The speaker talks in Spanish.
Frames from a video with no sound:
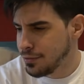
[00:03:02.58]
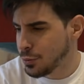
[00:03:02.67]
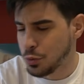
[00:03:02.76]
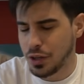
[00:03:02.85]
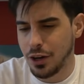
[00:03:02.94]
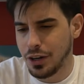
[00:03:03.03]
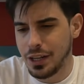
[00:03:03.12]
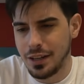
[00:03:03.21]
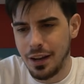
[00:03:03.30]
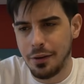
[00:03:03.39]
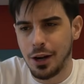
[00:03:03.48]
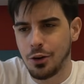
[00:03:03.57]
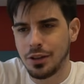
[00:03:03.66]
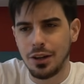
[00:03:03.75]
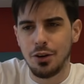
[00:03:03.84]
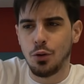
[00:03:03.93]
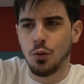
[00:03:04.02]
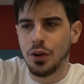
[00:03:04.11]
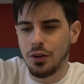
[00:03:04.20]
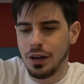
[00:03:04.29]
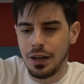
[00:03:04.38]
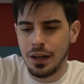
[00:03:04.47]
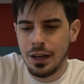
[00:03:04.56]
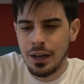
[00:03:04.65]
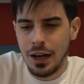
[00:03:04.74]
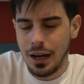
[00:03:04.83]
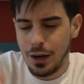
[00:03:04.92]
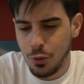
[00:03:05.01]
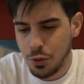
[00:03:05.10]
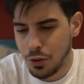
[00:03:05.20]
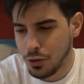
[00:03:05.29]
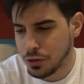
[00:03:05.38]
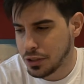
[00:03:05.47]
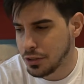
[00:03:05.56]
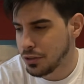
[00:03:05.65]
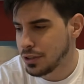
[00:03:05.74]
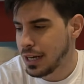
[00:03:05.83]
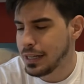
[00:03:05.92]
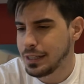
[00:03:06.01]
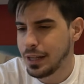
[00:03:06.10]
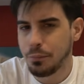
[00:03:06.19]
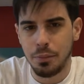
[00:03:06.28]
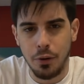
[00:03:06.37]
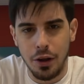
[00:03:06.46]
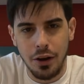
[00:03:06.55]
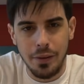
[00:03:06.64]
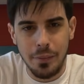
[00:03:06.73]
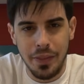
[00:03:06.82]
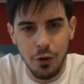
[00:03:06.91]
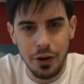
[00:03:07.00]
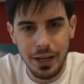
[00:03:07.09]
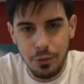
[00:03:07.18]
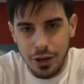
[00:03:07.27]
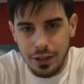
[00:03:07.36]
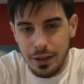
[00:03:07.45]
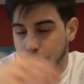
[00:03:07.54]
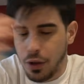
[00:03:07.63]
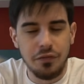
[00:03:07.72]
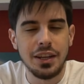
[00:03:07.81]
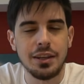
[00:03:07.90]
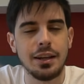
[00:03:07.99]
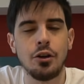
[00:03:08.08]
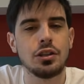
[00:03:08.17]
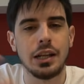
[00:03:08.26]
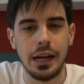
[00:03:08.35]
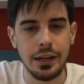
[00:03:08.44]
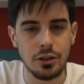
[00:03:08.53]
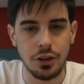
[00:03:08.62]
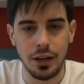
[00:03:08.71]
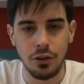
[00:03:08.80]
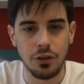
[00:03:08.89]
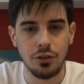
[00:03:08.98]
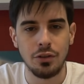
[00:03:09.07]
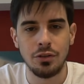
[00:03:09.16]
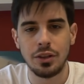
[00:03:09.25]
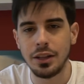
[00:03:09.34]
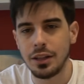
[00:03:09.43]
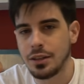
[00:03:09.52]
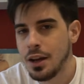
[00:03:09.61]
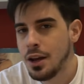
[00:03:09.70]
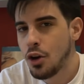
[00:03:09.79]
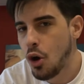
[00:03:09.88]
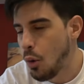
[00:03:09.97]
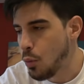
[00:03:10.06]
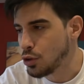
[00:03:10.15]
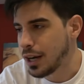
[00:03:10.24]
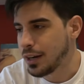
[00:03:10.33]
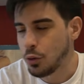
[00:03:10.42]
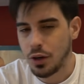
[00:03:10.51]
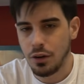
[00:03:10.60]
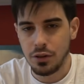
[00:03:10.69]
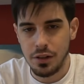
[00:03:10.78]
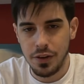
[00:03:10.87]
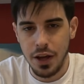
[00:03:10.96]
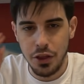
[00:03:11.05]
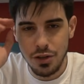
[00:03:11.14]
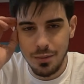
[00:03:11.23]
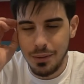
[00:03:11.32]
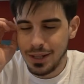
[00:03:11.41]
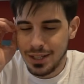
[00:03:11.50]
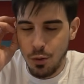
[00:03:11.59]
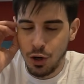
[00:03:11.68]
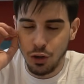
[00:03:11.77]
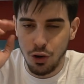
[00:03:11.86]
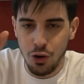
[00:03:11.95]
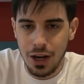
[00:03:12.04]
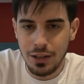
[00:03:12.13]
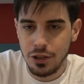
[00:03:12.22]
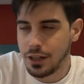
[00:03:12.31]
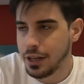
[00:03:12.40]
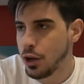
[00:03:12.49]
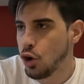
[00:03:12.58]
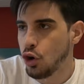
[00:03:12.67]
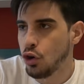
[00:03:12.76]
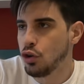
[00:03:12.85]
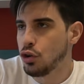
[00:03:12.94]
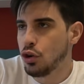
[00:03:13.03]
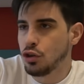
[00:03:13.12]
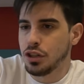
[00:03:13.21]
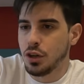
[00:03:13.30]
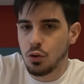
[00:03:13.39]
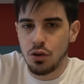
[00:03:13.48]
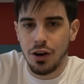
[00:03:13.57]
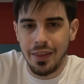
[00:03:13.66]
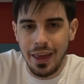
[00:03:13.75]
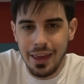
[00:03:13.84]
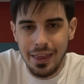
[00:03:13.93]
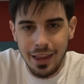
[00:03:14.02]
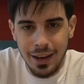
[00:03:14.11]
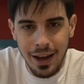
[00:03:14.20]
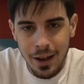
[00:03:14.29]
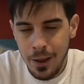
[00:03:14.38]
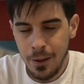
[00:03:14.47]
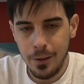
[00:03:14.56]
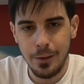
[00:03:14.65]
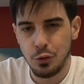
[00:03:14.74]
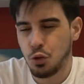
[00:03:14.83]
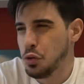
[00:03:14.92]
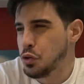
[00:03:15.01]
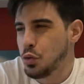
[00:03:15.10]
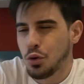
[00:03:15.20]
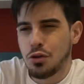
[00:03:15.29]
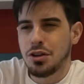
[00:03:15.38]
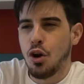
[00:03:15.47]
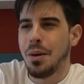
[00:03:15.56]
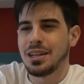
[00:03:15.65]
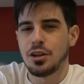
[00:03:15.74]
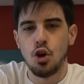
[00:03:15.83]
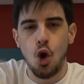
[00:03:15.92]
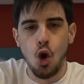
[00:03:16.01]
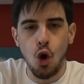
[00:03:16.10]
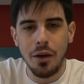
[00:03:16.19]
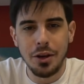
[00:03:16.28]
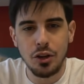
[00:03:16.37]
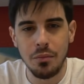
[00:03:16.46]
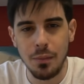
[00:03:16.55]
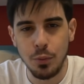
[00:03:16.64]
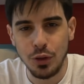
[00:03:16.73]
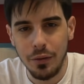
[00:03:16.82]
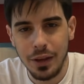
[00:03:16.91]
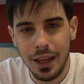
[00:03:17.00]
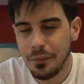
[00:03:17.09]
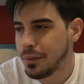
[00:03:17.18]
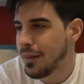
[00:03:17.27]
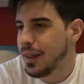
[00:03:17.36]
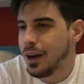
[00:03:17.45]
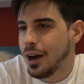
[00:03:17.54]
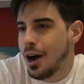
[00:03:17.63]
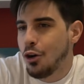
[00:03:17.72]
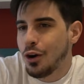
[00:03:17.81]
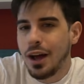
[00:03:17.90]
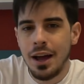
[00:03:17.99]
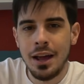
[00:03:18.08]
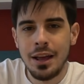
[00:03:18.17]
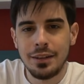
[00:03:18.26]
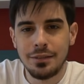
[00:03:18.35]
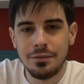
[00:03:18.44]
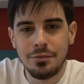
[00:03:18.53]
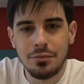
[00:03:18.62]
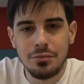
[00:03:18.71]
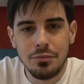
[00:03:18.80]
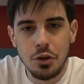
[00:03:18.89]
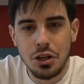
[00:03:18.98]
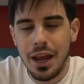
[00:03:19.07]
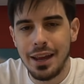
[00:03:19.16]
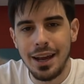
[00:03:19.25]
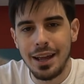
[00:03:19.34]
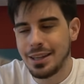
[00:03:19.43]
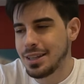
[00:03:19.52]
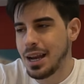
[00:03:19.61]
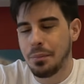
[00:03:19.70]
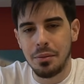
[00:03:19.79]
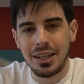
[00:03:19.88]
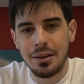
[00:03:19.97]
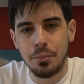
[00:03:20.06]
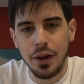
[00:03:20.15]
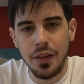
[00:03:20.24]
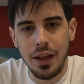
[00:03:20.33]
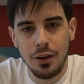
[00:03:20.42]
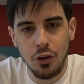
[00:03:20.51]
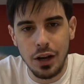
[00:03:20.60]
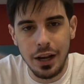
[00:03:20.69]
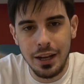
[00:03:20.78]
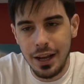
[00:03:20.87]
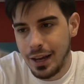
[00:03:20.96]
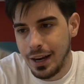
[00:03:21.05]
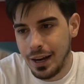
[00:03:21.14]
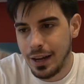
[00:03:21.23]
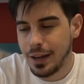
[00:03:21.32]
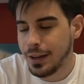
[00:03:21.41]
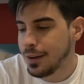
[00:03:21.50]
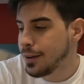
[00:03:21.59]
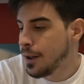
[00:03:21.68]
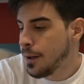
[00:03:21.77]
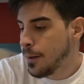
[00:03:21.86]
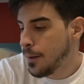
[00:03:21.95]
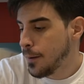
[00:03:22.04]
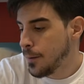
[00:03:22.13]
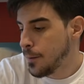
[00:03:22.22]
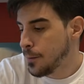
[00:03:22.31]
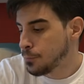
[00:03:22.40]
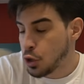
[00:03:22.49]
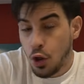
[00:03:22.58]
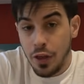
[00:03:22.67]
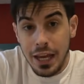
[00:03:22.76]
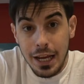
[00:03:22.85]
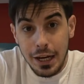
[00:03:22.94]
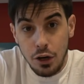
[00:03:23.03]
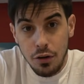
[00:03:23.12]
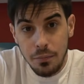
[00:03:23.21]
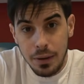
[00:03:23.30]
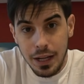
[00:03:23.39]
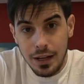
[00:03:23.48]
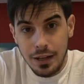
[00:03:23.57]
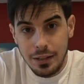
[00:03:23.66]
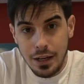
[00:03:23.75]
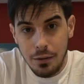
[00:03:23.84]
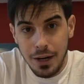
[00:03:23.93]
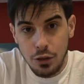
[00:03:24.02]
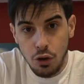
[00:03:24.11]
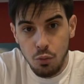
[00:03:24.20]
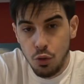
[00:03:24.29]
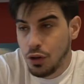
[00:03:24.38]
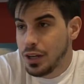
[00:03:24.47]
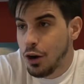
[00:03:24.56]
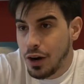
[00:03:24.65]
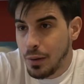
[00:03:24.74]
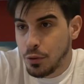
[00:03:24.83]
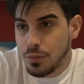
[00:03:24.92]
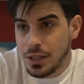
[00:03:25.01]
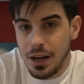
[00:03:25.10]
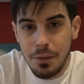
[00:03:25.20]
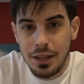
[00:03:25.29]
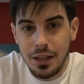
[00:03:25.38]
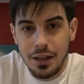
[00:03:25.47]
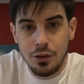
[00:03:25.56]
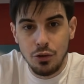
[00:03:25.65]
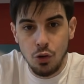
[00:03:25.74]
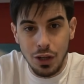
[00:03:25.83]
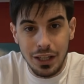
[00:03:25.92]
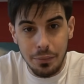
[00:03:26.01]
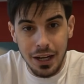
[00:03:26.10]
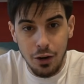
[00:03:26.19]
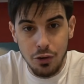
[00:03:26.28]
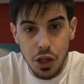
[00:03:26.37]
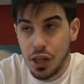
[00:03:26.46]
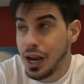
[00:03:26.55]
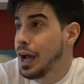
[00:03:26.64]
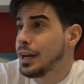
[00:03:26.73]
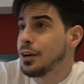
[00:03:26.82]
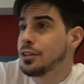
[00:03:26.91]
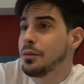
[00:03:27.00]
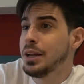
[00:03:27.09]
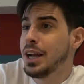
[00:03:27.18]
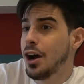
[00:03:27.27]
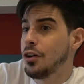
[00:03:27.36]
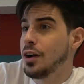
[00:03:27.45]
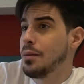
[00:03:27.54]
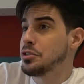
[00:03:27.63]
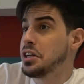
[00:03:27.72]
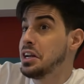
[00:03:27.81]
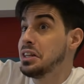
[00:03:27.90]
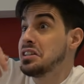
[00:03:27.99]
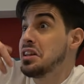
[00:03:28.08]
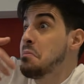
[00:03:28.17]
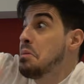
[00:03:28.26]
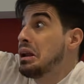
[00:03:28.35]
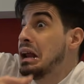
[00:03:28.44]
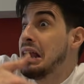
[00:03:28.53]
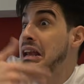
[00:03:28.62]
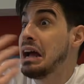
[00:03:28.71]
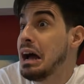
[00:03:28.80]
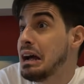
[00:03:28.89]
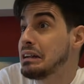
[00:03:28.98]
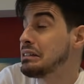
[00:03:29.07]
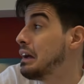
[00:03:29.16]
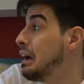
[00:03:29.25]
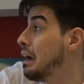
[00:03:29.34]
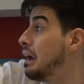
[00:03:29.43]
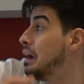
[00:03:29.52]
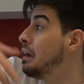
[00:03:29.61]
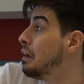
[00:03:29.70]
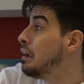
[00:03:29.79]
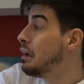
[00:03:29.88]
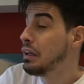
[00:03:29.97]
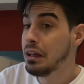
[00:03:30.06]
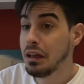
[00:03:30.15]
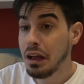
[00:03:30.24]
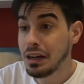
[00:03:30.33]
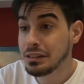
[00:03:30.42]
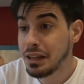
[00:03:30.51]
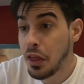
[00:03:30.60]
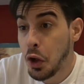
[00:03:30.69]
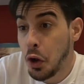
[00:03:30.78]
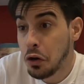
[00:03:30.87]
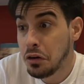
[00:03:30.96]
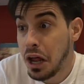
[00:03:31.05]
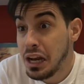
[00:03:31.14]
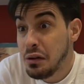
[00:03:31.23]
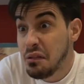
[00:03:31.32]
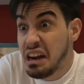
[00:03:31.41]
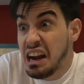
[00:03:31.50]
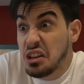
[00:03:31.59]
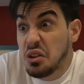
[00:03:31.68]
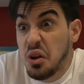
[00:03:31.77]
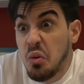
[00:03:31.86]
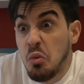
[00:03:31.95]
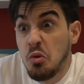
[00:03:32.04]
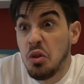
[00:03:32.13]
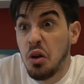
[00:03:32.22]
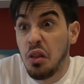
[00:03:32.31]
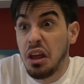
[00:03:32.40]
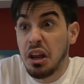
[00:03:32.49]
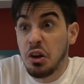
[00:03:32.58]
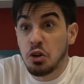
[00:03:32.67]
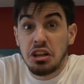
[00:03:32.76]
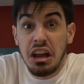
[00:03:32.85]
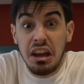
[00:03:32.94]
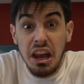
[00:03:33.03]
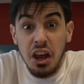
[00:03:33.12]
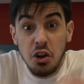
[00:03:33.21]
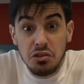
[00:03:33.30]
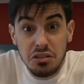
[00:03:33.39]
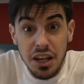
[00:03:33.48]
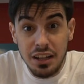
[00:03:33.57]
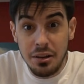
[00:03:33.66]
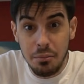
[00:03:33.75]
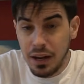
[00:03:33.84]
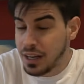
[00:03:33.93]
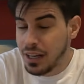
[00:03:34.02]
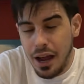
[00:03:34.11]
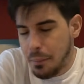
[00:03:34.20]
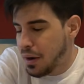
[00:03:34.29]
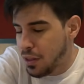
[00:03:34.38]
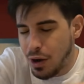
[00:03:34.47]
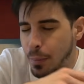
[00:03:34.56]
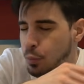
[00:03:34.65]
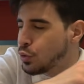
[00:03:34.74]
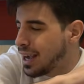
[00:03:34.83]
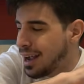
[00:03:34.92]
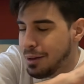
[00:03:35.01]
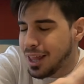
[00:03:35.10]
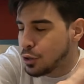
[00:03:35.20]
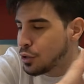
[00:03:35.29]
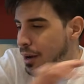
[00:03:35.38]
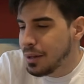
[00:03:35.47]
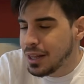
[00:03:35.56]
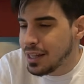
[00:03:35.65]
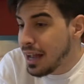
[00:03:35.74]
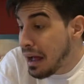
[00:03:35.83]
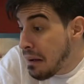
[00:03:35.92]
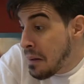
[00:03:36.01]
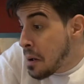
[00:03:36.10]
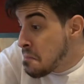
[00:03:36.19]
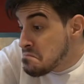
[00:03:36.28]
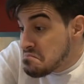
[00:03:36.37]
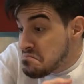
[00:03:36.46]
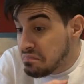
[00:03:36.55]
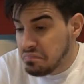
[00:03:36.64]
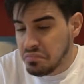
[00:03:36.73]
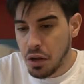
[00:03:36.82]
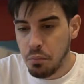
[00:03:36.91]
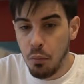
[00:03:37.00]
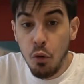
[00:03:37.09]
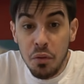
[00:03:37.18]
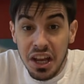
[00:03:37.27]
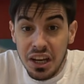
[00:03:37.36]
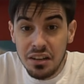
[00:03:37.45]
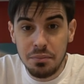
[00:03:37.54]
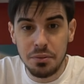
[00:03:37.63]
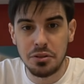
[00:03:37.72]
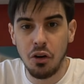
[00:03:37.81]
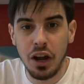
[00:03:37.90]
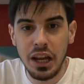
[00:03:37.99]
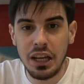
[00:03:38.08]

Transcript: Gusano Gris le había cortado el cuello a, a unos estos Lannister, pues porque lo había mandado ella, porque está, porque en fin, ya no es Daenerys, o sea, no, intentes como buscar ninguna justificación, simplemente se ha vuelto loca, se ha tiene ojos incluso ahora de ida ya, eh, su discurso es lo más loco que he visto en mi puta vida, en plan de ahora mm, no sé, ella desde la primera temporada lo que quería era el eh, trono de hierro para salvar a todo el mundo y ahora pues básicamente no ha terminado. Dice, la guerra no ha terminado, ahora vamos a ir desde Invernalia hasta eh, hasta Don, a liberar a todo el mundo de no sé qué hostias, en plan que ha perdido la puta cabeza totalmente ya. Mm, pues muy bien, pues ok,